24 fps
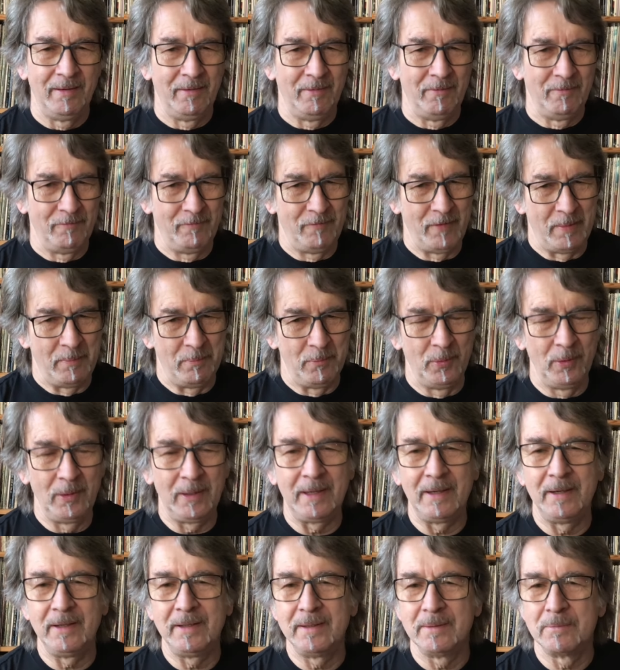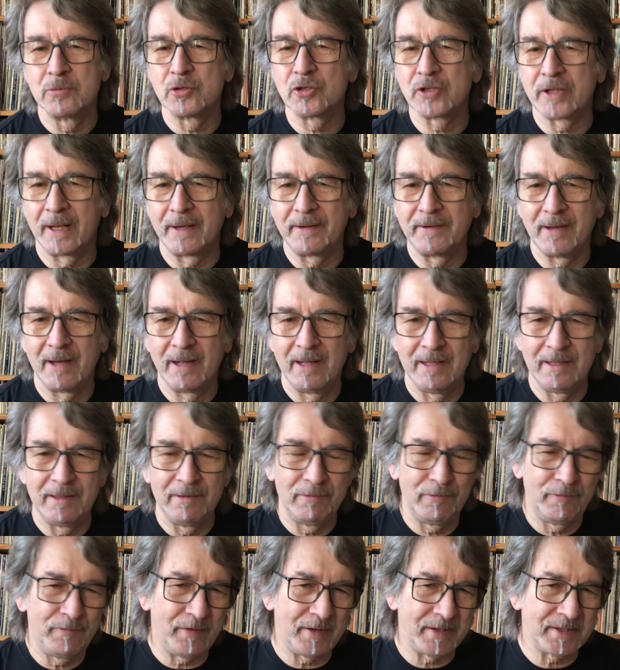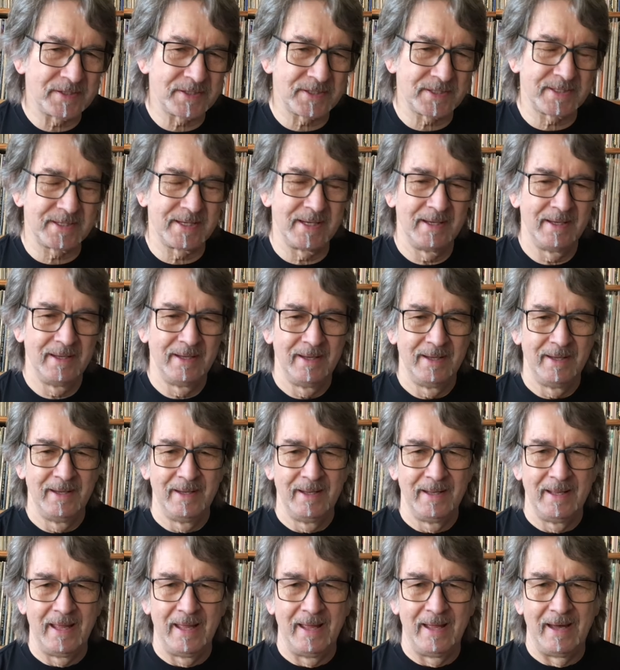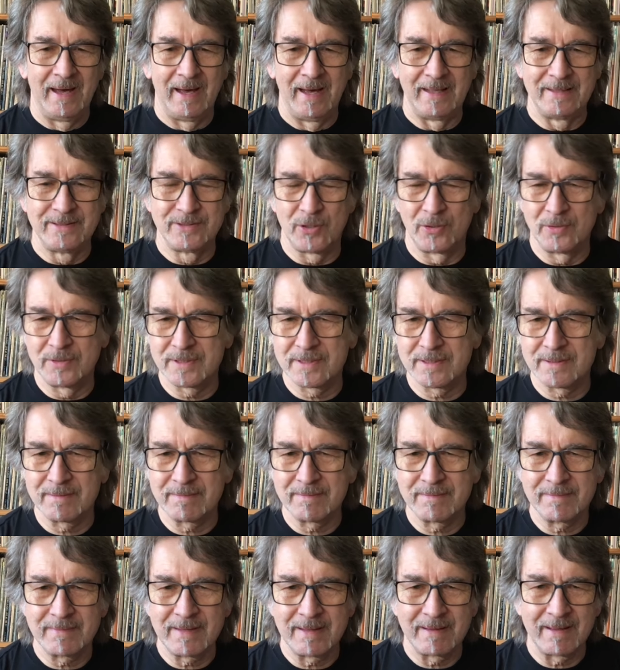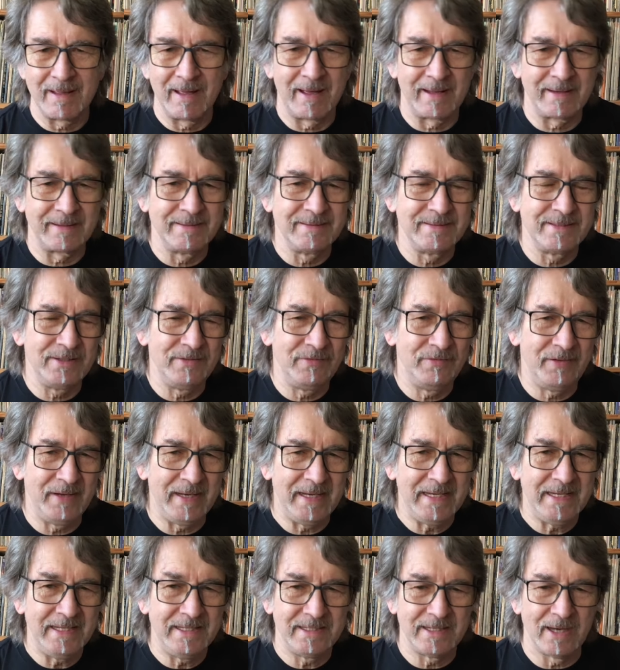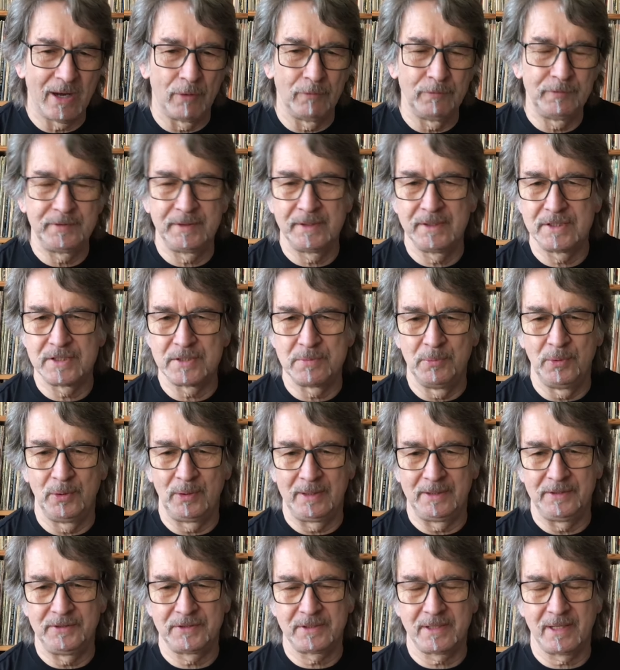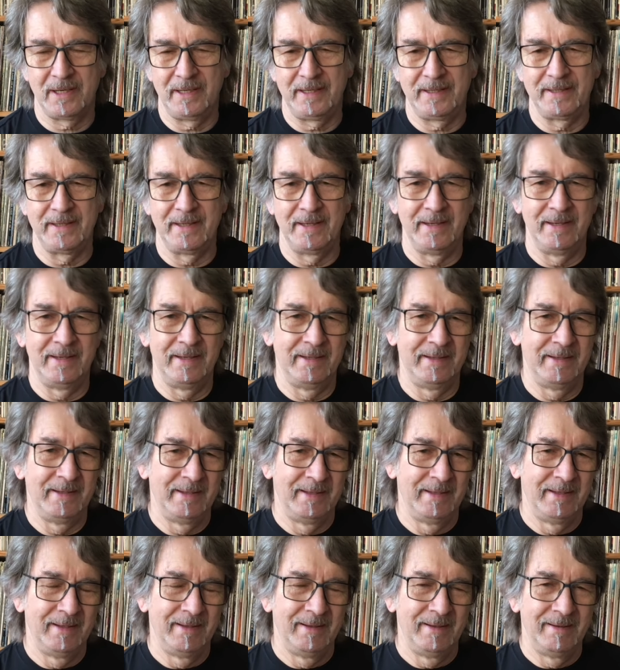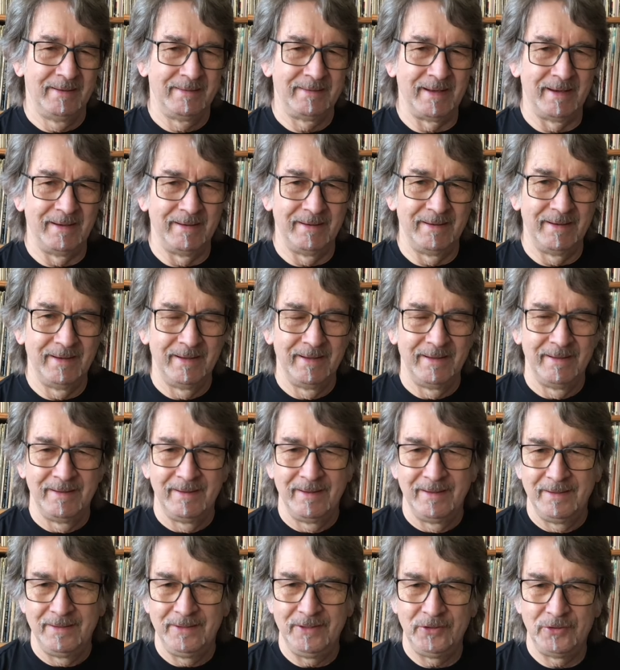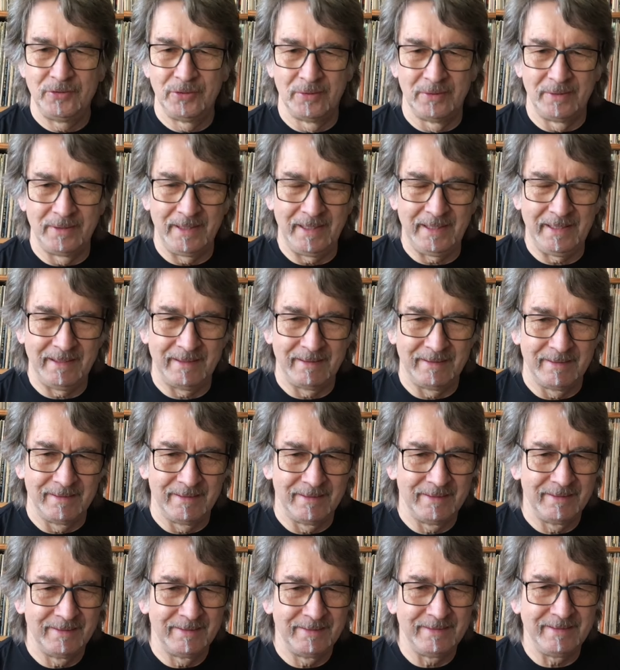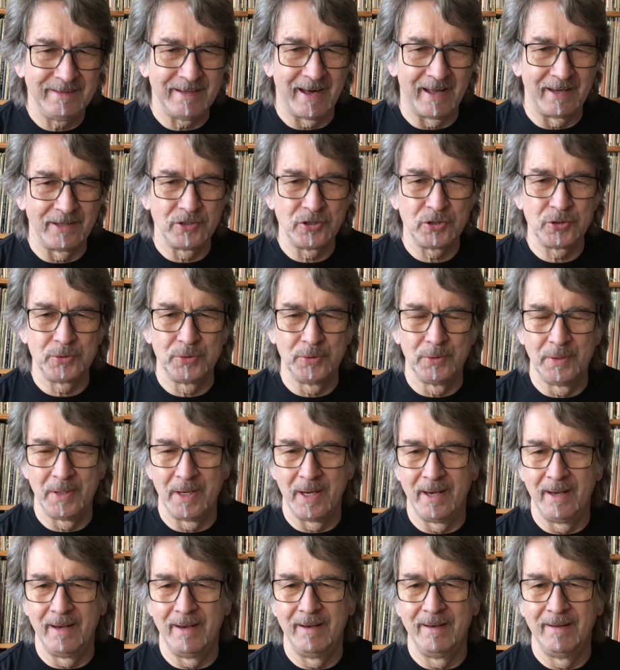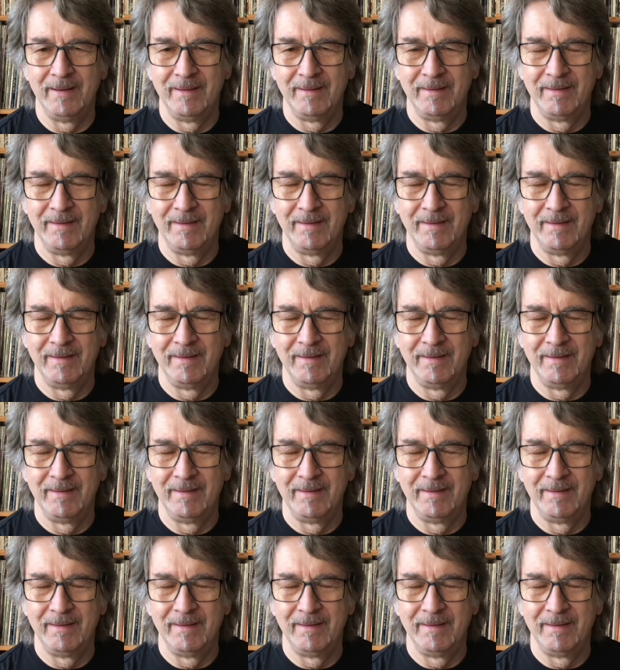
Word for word: wenn möglich im Stadtteil fest. Ansonsten hatten sie wenig Auftrittsmöglichkeiten, denn die Tourneen, die anstünden,